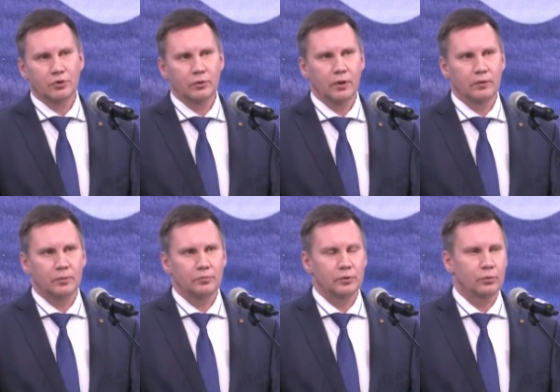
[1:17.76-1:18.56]

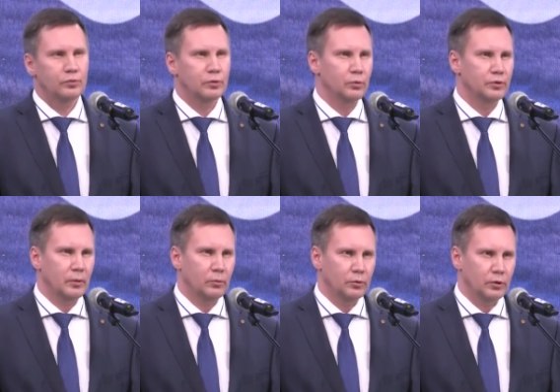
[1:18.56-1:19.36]
пожелать вам всего-всего
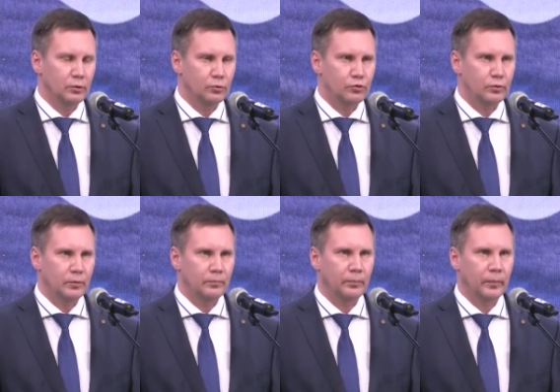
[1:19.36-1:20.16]
самого
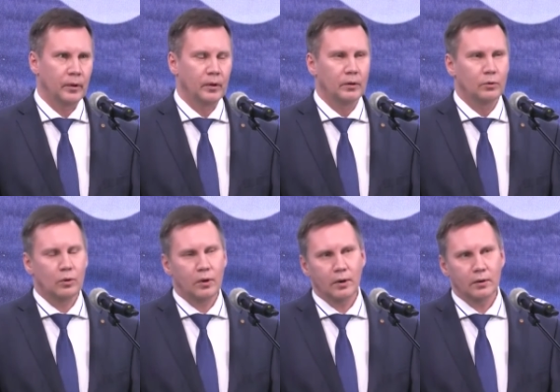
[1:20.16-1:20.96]
наилучшего.
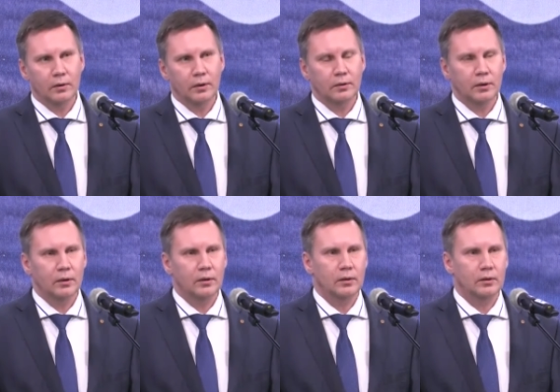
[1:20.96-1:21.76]
Югра –
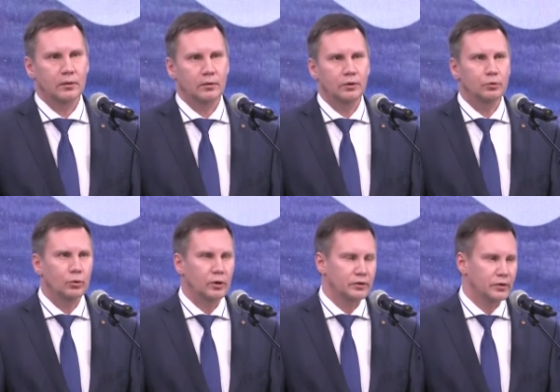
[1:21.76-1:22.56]
это не
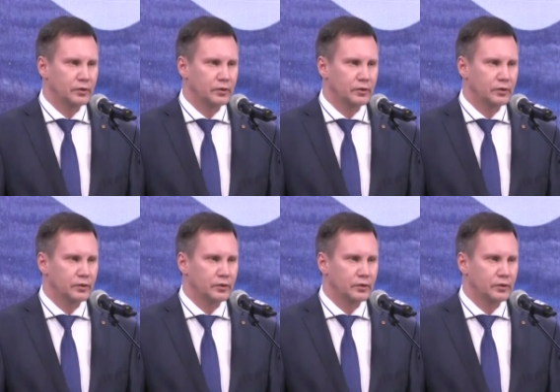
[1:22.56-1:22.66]
только